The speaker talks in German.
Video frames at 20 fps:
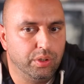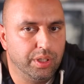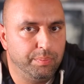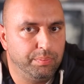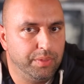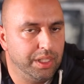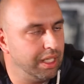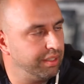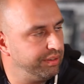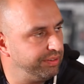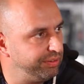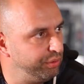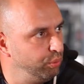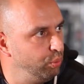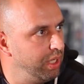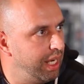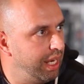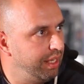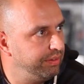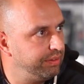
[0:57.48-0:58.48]
gibt, die das
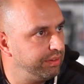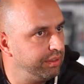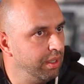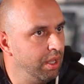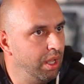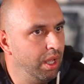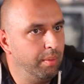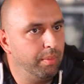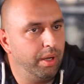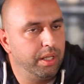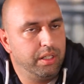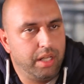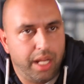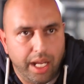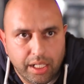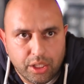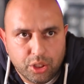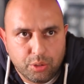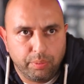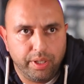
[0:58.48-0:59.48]
zulässt. Bei der
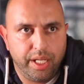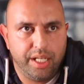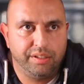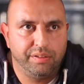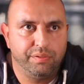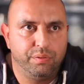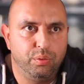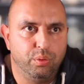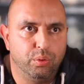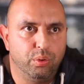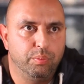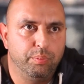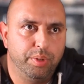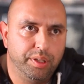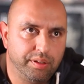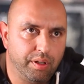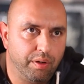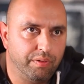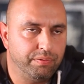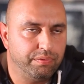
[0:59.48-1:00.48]
Gesprächsführung
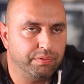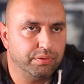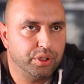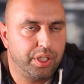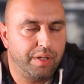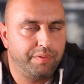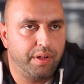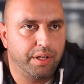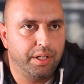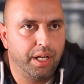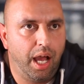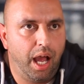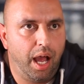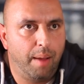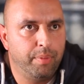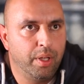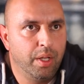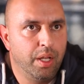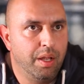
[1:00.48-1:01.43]
bis auf Stefan Raab